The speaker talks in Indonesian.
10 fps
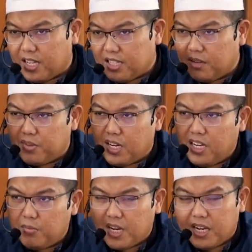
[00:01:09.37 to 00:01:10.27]
Kita
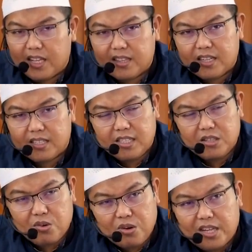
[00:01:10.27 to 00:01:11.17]
ingin mereka
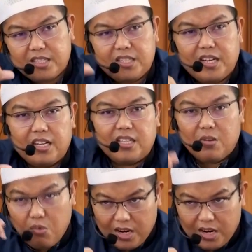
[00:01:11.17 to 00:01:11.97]
tersinkronasi dengan kita,